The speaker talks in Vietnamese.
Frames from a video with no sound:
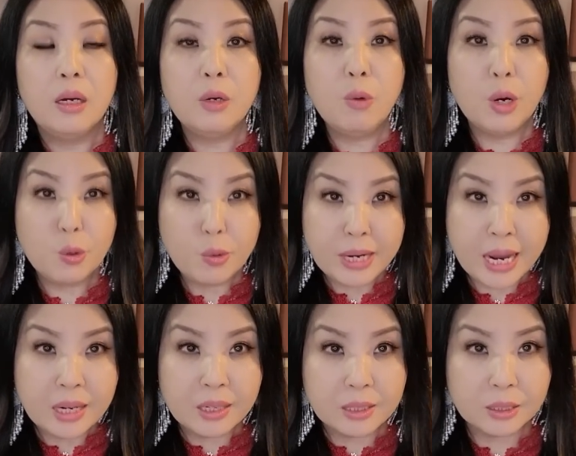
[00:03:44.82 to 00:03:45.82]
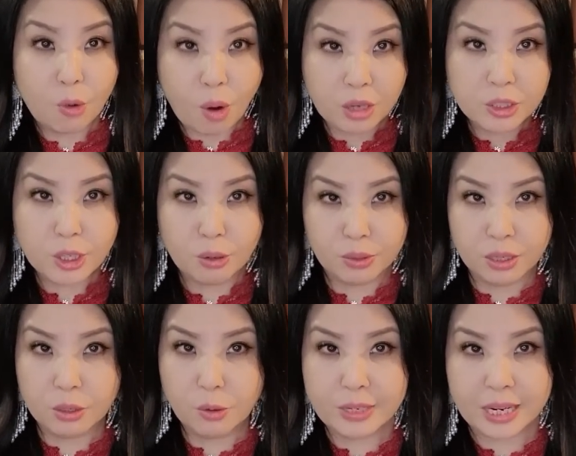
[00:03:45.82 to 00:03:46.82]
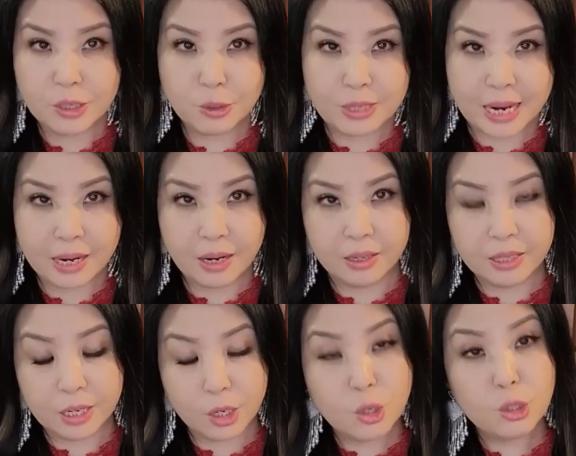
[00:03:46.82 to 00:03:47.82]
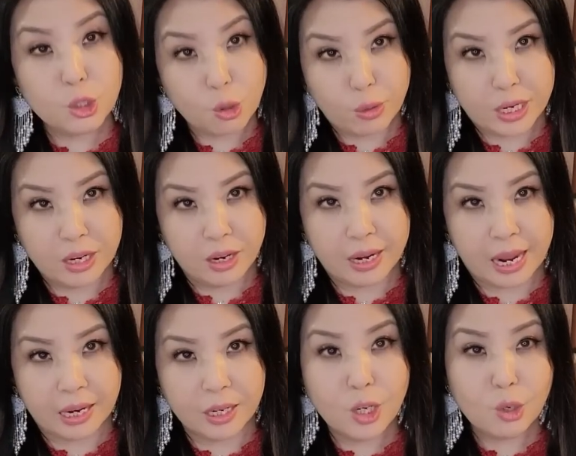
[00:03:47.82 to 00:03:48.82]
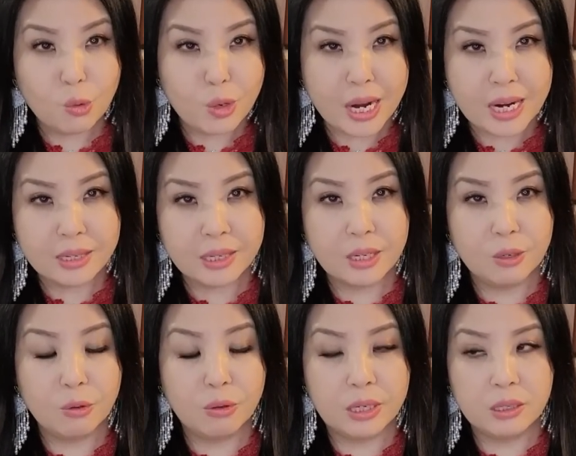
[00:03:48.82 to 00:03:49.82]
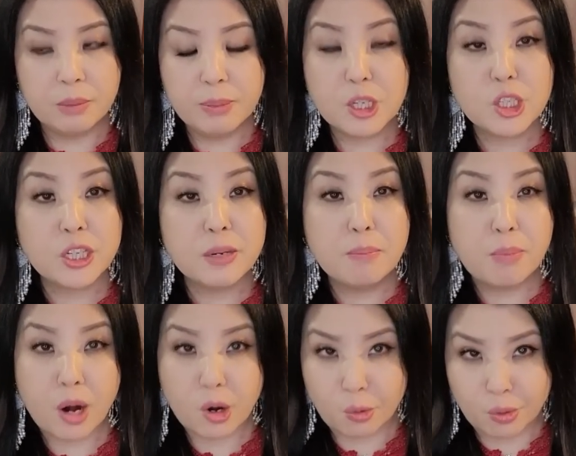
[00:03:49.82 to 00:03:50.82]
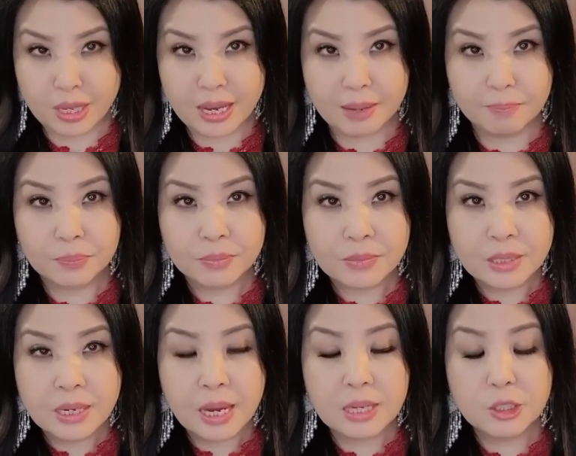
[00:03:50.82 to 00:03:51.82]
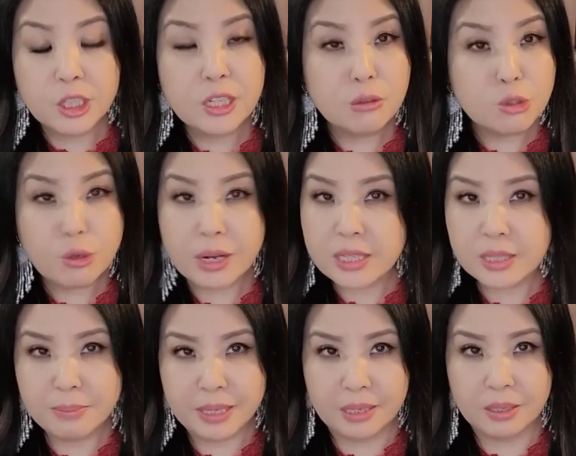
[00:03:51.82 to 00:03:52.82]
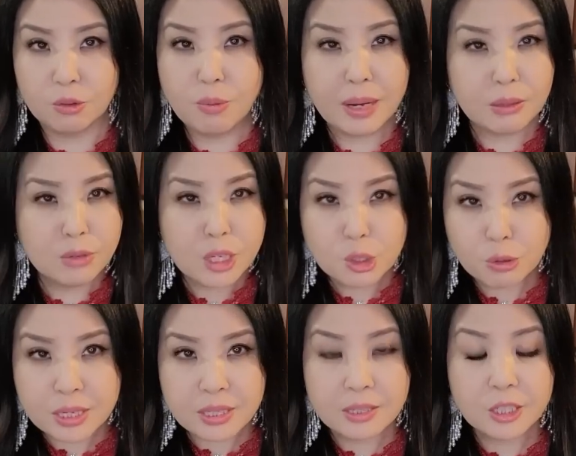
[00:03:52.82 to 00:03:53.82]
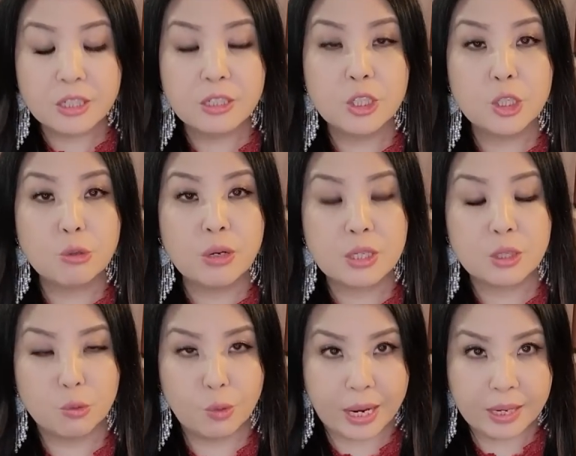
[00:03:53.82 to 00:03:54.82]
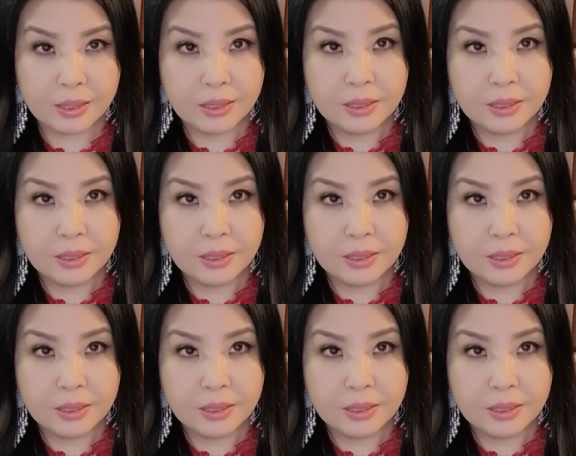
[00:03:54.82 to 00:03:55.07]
ứ vào lúc năng là tàu ở sông nó con đá con đá đó chỉ ứ rong đi nó nè ứ lúc năng chỉ rong có li ứ phăng sim borrow nhé and she don't trust me cô mà quý trust nữ xin chị trust cô na